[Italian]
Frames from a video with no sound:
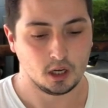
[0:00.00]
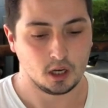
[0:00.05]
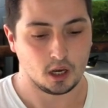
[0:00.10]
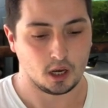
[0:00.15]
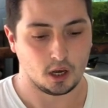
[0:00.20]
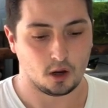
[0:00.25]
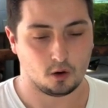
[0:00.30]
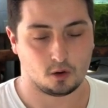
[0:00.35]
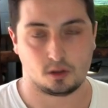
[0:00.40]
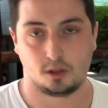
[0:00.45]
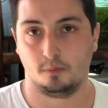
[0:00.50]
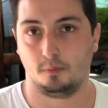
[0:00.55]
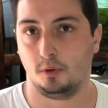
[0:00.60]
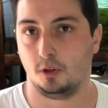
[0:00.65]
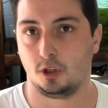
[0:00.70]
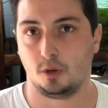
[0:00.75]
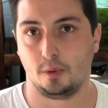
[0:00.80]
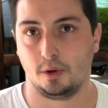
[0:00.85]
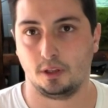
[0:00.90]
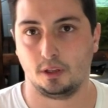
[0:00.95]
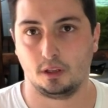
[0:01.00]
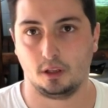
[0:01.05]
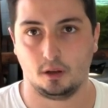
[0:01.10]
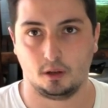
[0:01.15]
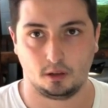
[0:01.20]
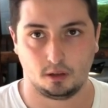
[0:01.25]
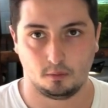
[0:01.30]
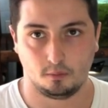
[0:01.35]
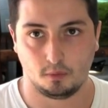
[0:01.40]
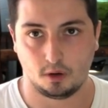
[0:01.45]
e ho
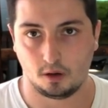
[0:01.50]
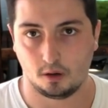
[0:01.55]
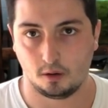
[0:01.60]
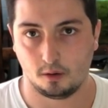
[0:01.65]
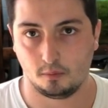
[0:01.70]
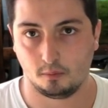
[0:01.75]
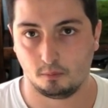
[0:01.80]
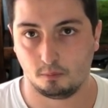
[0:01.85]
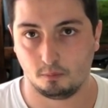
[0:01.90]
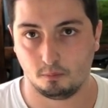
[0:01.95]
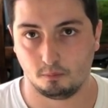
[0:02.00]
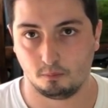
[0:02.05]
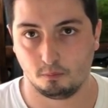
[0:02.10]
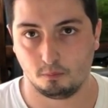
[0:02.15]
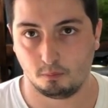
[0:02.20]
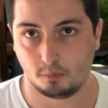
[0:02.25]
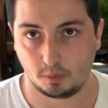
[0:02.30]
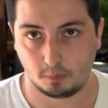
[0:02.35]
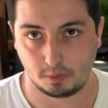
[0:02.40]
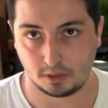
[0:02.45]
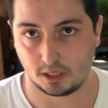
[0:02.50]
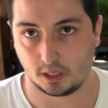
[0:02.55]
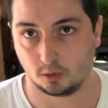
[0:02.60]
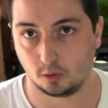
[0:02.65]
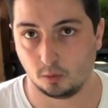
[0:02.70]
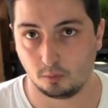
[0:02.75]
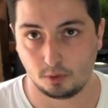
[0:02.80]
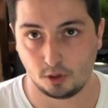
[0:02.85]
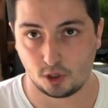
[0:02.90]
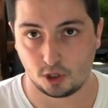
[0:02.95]
semplicemente eh, pescato
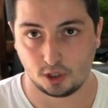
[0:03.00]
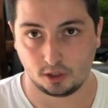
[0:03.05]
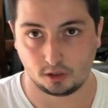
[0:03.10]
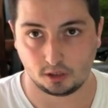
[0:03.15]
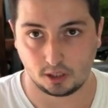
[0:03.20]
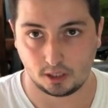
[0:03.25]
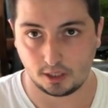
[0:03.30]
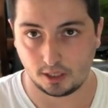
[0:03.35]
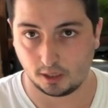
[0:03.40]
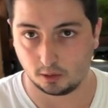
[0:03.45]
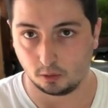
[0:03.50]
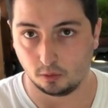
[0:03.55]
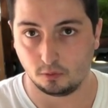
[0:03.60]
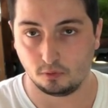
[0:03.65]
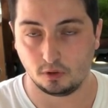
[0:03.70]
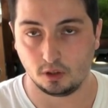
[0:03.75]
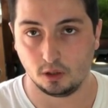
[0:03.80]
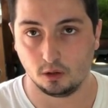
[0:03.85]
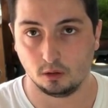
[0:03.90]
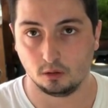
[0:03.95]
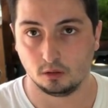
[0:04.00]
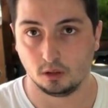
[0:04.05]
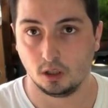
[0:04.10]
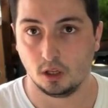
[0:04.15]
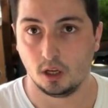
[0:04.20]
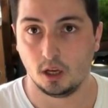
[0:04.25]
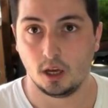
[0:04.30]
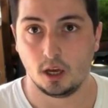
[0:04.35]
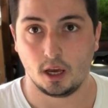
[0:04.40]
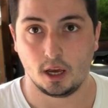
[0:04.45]
il pesce, tagliato il filo
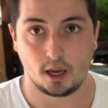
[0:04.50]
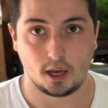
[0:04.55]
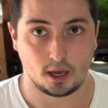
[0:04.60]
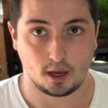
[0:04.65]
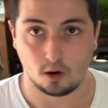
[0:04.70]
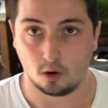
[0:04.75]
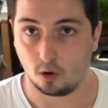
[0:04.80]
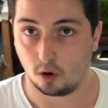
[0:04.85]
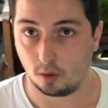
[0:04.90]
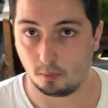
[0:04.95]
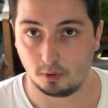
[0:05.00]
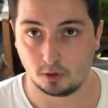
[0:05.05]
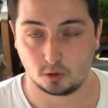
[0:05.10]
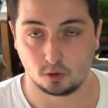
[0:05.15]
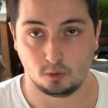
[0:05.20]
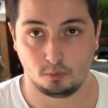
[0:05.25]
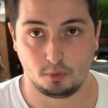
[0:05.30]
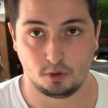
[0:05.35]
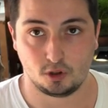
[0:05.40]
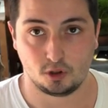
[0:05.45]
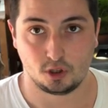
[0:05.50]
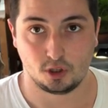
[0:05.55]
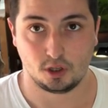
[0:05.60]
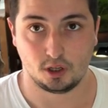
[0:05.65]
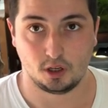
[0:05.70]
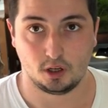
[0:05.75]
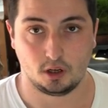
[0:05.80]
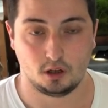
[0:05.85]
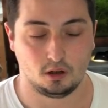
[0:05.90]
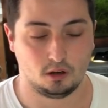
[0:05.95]
e ho rimesso il
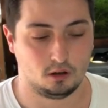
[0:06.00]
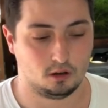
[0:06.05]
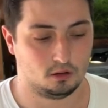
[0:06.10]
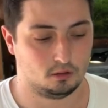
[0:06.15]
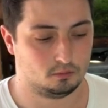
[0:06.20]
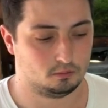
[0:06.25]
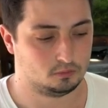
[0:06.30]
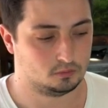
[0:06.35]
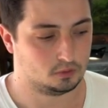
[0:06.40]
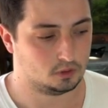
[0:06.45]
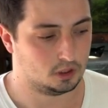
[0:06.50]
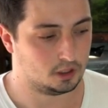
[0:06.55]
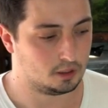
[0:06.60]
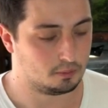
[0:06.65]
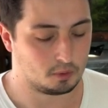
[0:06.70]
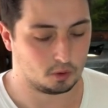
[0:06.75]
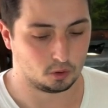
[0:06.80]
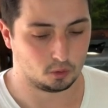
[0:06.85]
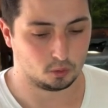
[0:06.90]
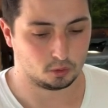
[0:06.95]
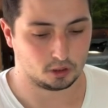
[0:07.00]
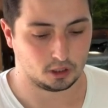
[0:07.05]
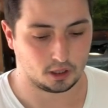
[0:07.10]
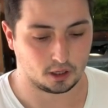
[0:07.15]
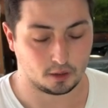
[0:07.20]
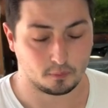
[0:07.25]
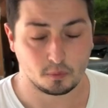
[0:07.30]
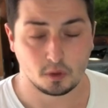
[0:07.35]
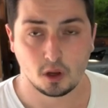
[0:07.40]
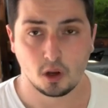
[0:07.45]
pesce eh, libero di
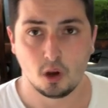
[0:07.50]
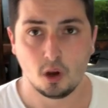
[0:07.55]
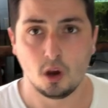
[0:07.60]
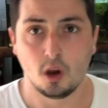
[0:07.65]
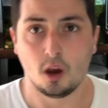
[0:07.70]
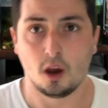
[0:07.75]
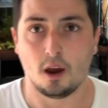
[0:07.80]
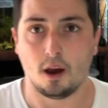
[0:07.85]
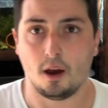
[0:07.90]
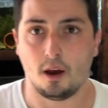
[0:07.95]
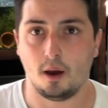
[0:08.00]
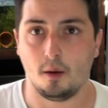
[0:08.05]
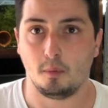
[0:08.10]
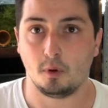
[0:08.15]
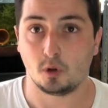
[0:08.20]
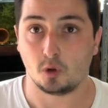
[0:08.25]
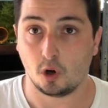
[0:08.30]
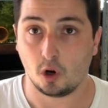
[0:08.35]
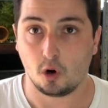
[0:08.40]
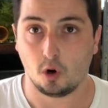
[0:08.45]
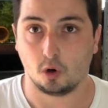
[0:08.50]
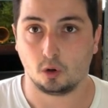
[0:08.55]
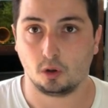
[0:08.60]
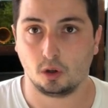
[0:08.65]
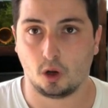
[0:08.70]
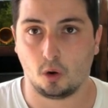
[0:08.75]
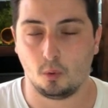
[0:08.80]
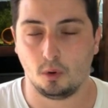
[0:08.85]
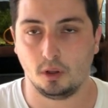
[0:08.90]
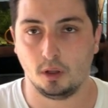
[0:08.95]
nuotare. Eh, mi sono accorto che
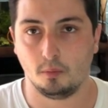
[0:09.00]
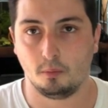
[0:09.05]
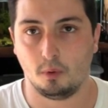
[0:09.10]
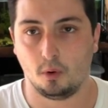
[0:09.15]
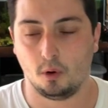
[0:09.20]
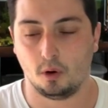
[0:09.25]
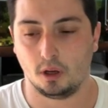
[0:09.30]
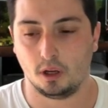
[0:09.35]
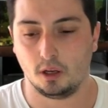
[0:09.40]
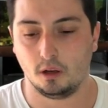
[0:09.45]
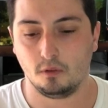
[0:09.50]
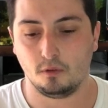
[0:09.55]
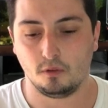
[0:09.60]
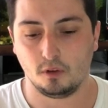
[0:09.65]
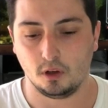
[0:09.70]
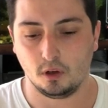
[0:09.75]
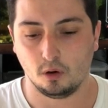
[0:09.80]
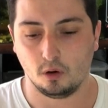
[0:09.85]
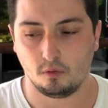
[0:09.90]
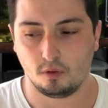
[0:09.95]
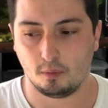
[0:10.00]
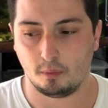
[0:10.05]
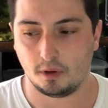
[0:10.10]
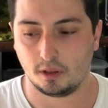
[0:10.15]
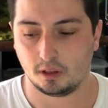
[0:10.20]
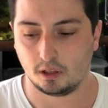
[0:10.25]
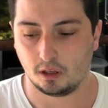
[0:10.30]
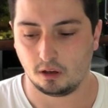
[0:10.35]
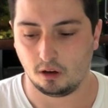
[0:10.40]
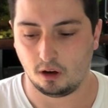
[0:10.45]
quindi poi il filo
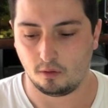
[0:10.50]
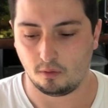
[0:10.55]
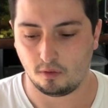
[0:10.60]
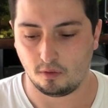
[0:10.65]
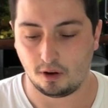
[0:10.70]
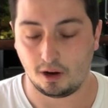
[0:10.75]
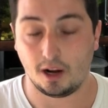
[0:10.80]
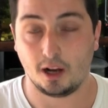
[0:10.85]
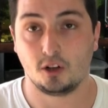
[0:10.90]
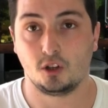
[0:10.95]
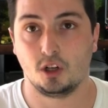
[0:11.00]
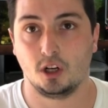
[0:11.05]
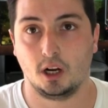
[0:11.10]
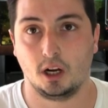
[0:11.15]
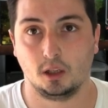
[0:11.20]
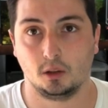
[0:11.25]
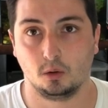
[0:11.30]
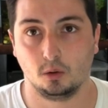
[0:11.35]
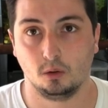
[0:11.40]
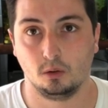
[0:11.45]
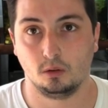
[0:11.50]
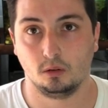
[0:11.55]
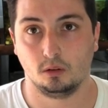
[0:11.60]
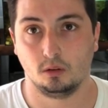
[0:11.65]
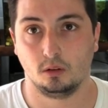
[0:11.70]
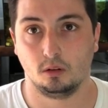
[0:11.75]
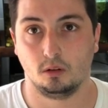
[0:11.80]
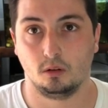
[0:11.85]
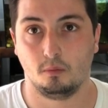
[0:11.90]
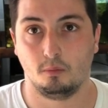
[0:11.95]
ovviamente aveva lacerato
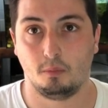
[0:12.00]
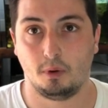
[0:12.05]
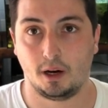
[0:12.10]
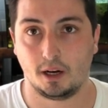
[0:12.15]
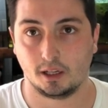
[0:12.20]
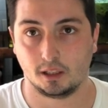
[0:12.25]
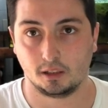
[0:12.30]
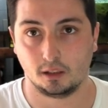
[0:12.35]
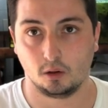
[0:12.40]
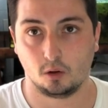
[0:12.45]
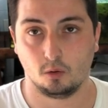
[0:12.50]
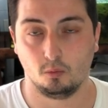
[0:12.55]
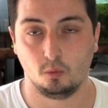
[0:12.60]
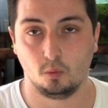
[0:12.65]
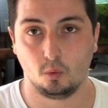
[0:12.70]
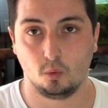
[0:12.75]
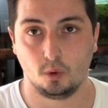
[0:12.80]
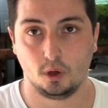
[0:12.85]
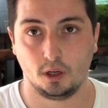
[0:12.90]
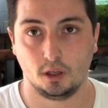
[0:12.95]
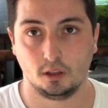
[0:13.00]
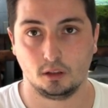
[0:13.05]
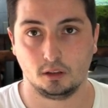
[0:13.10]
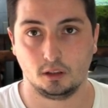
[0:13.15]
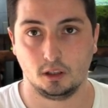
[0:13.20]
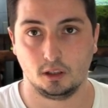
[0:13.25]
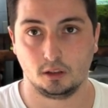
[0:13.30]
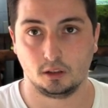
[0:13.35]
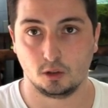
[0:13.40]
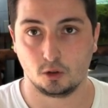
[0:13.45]
eh, parte comunque
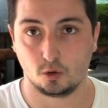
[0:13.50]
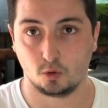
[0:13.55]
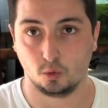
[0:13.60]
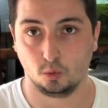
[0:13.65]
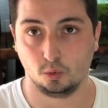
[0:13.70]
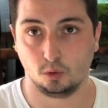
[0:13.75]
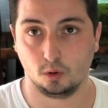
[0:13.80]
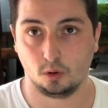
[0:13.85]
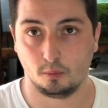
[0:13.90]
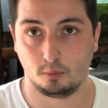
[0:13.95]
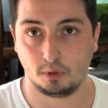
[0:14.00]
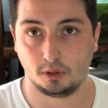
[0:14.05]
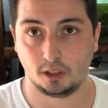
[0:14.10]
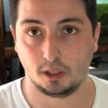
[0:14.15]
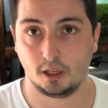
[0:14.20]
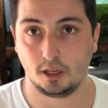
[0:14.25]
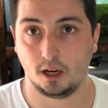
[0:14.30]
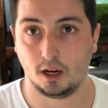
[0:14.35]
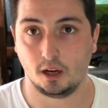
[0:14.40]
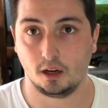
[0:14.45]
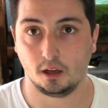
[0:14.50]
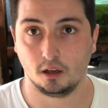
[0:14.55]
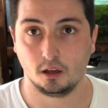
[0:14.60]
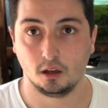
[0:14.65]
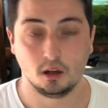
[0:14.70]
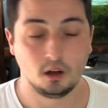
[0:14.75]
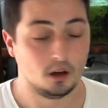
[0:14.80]
del tessuto epiteliale